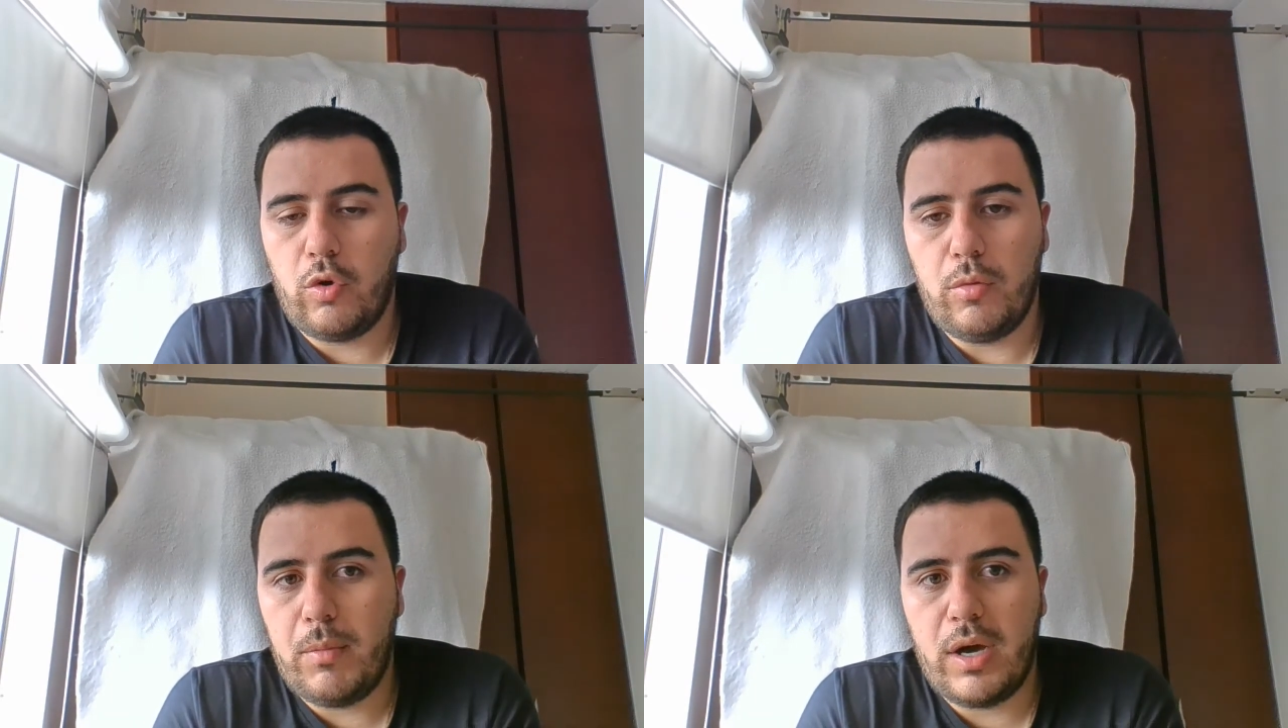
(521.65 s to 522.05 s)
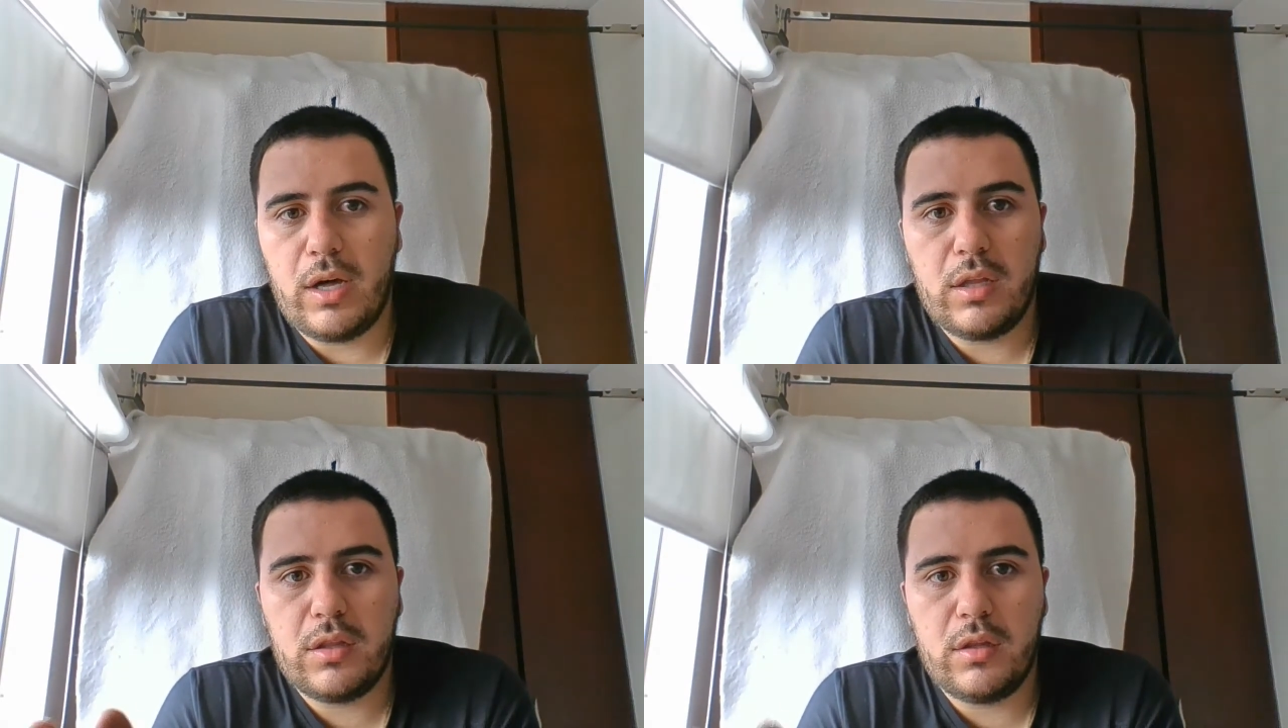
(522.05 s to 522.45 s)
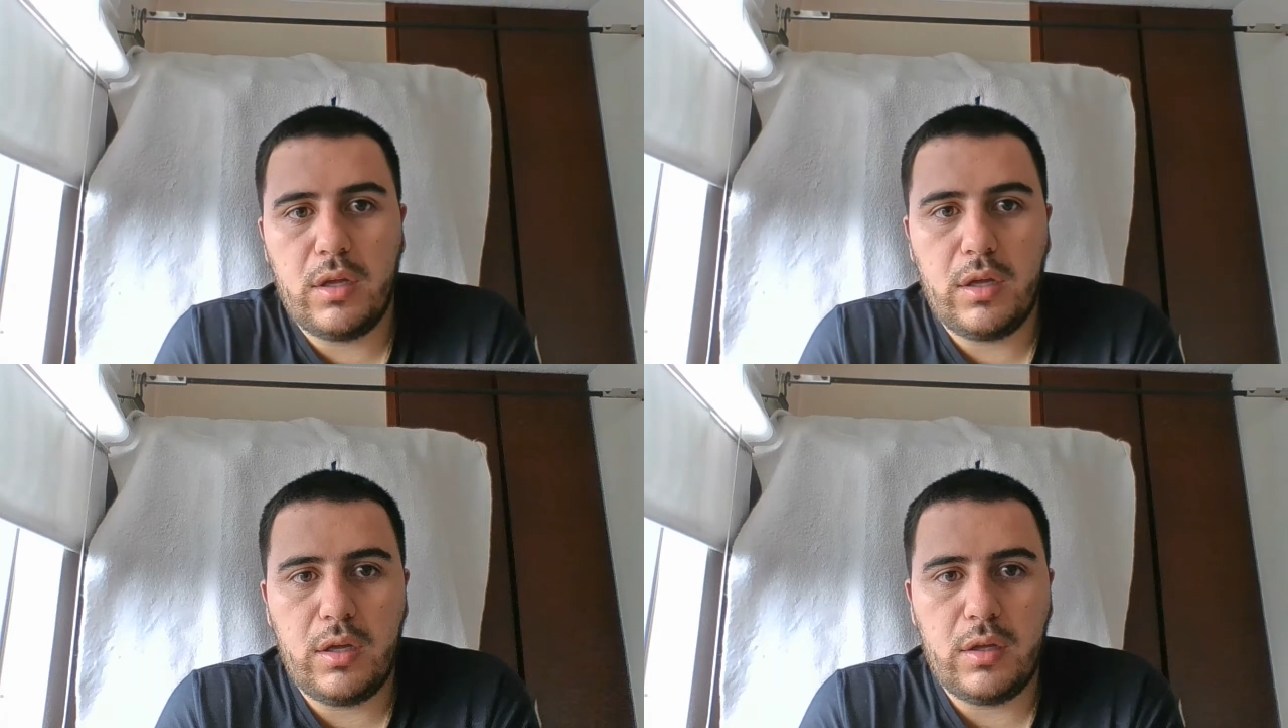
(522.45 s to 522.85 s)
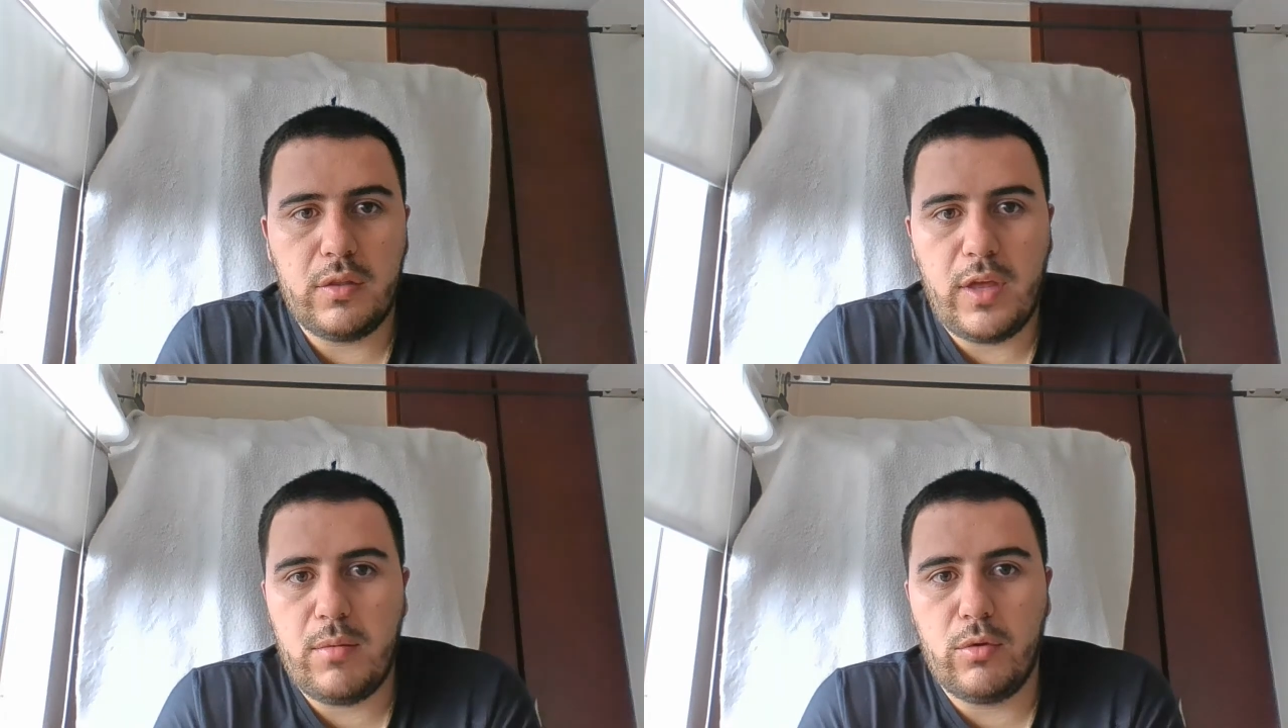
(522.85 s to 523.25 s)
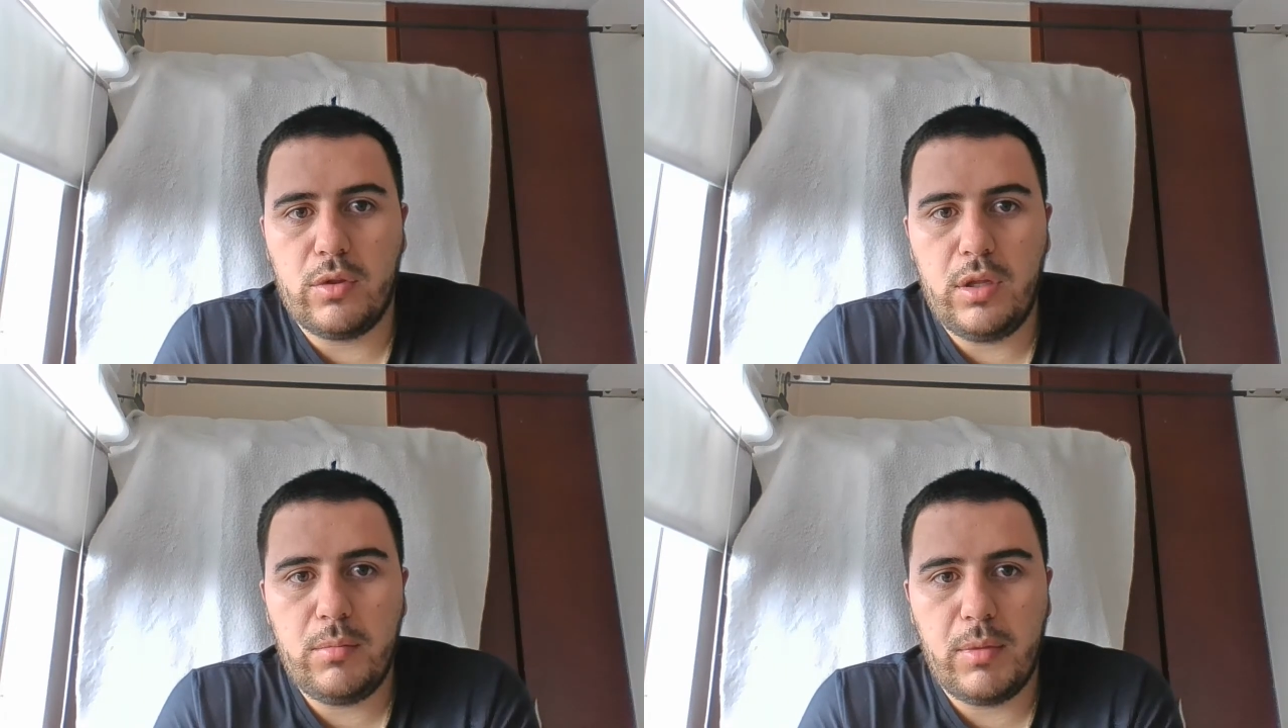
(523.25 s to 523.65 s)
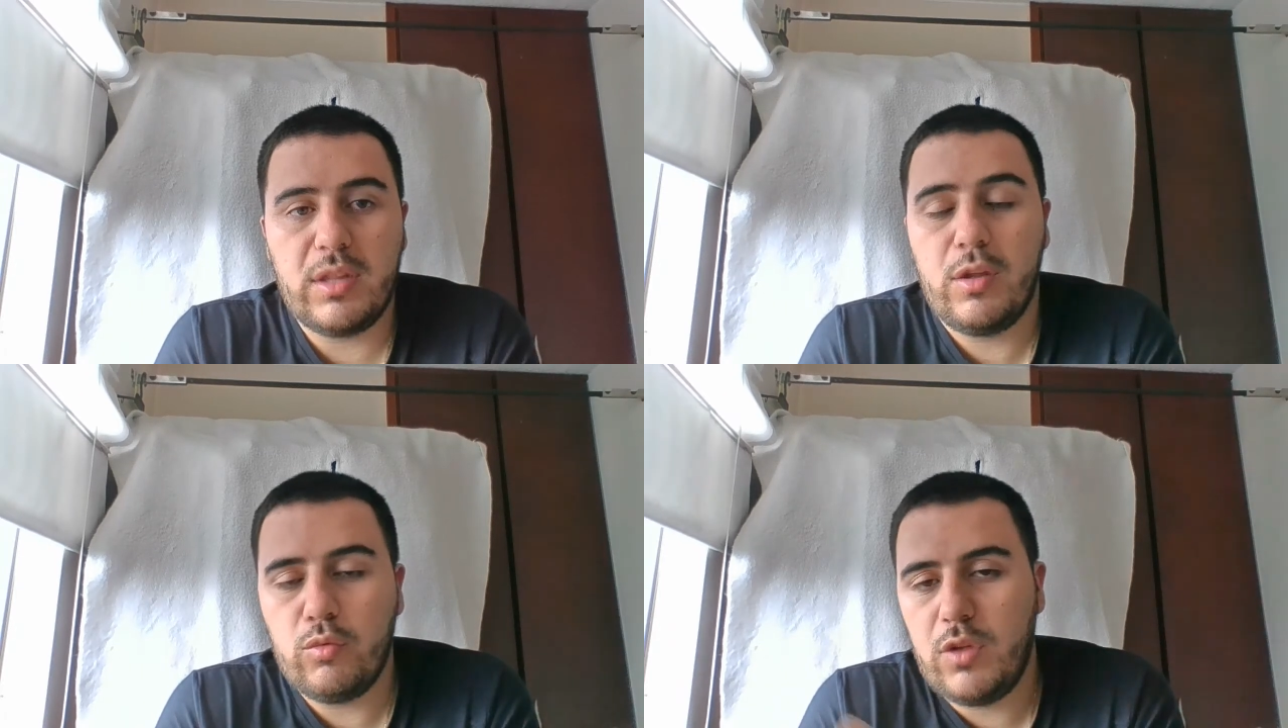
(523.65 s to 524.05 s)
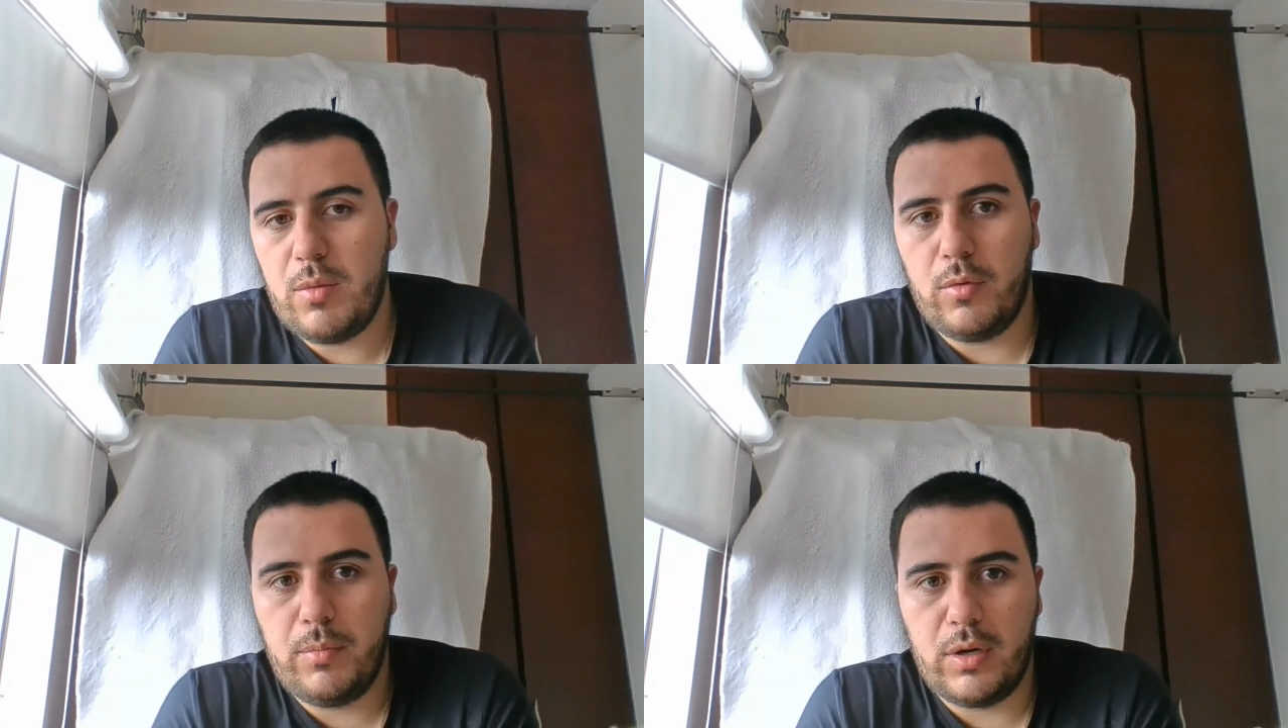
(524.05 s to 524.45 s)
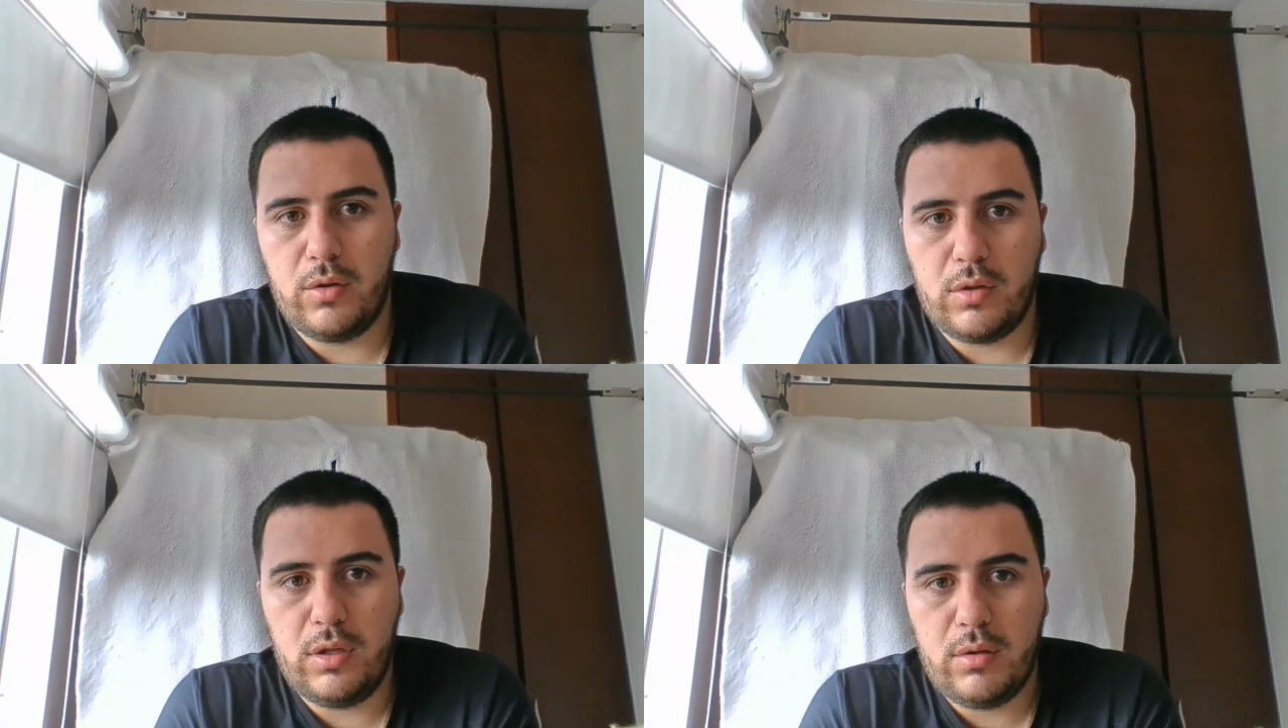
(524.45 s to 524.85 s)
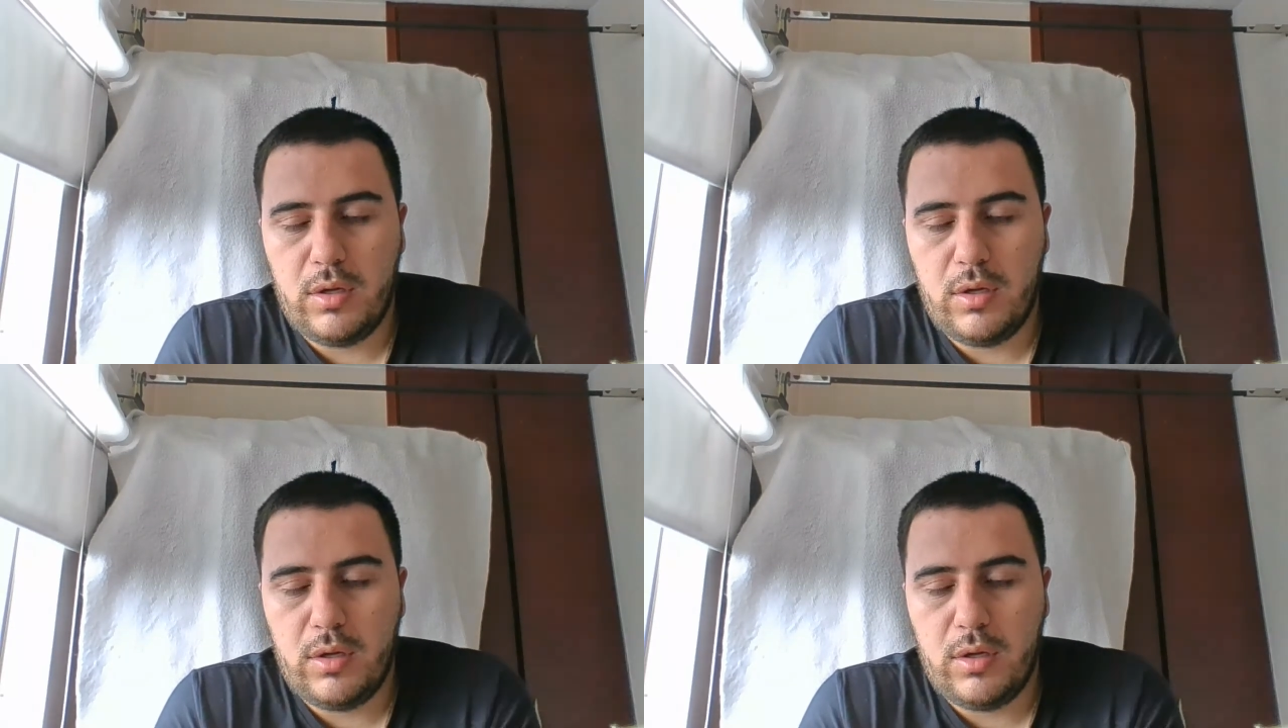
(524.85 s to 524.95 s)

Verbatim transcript: más eh, daemon, Más de un daemon, perdón, ¿sí?